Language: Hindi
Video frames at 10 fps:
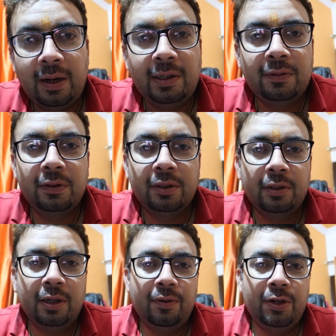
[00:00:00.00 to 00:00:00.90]
आज
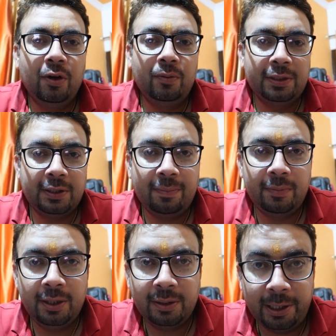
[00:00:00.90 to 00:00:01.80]
का वीडियो जैसे
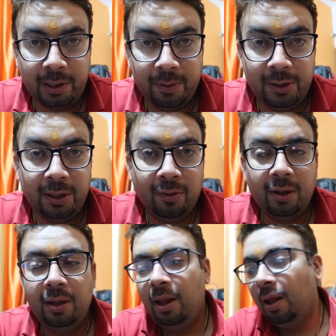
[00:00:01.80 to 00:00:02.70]
आपने टाइटल पढ़ लिया होगा